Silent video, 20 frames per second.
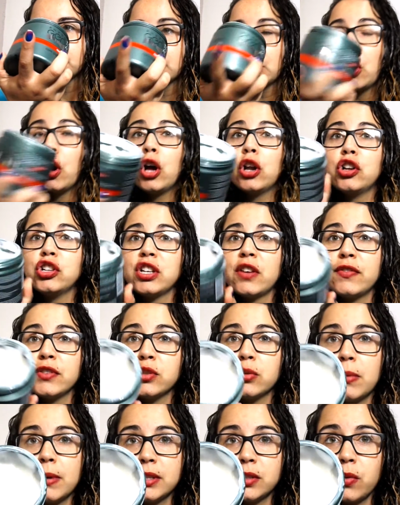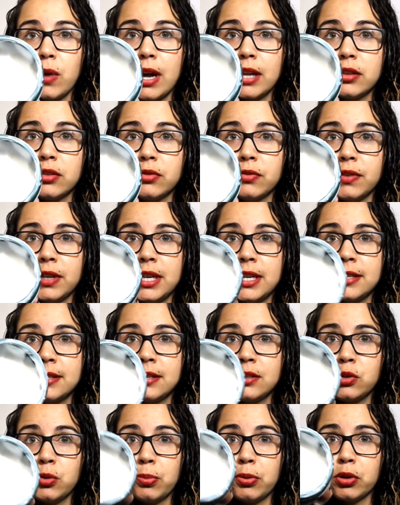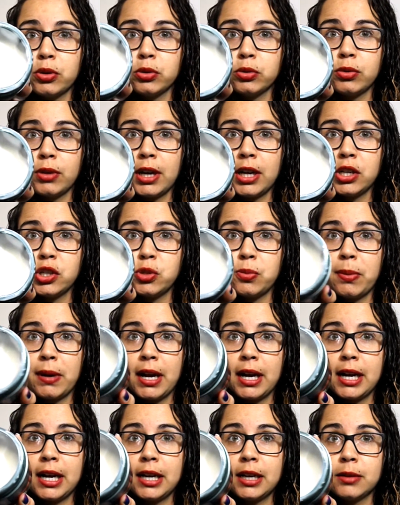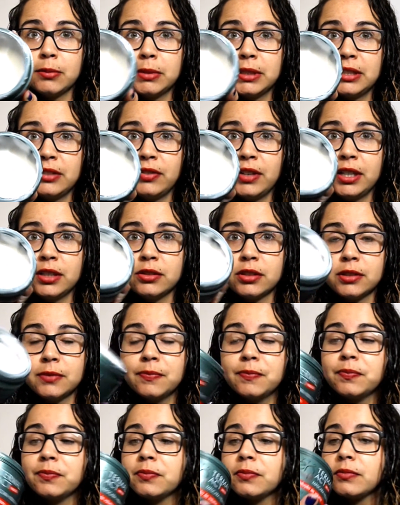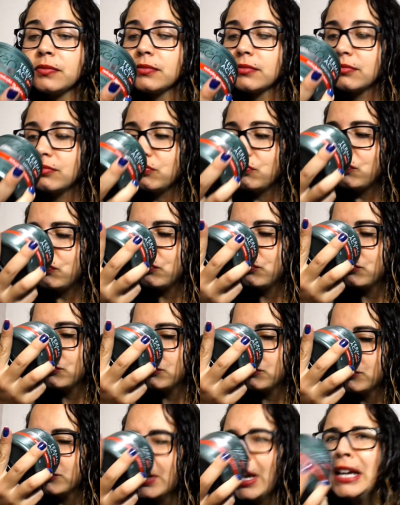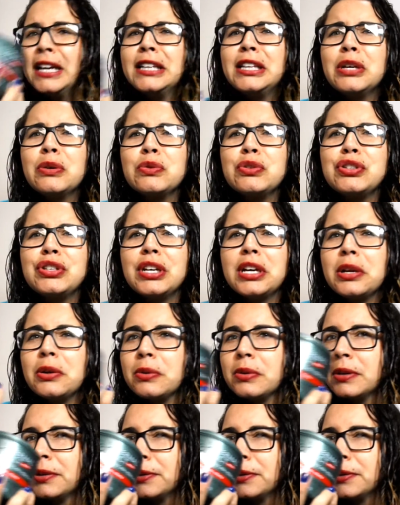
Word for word: Olha, eu já fiz umas quatro vezes e o produto rende pra caramba, tá vendo? E tem um cheiro.